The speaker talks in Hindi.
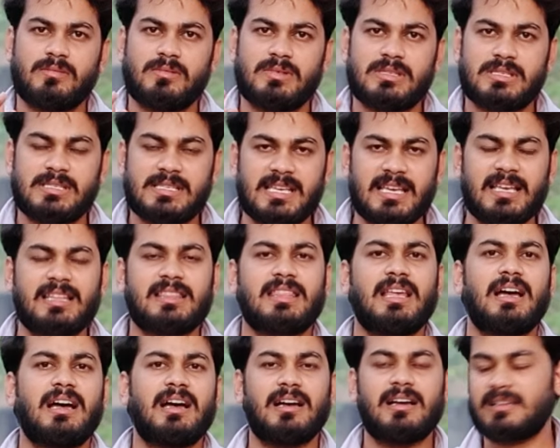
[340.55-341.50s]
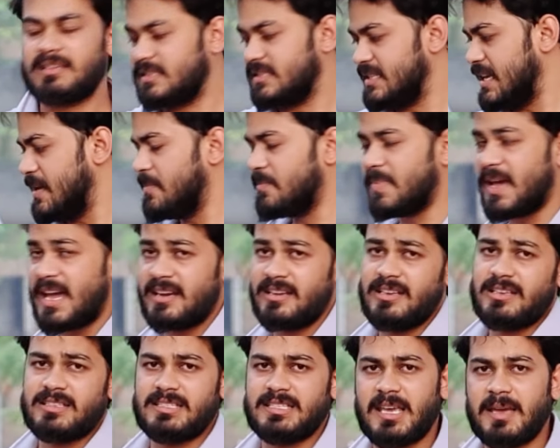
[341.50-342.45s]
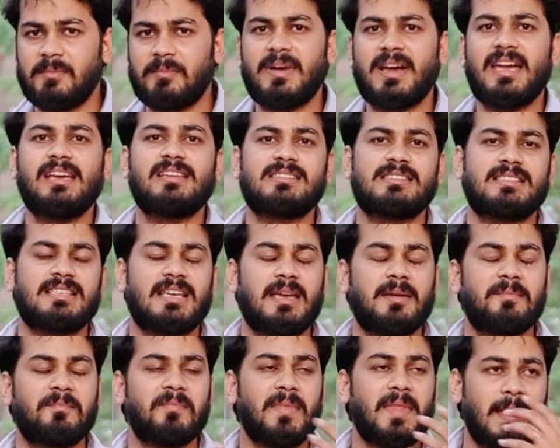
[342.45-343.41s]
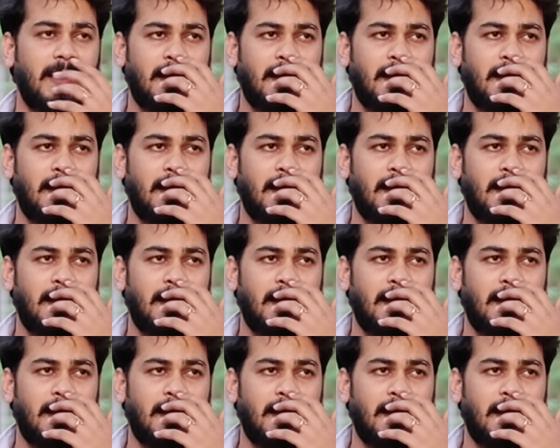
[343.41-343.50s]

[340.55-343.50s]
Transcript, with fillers: सिंक था सेम पैनियर सेम बाइक सेम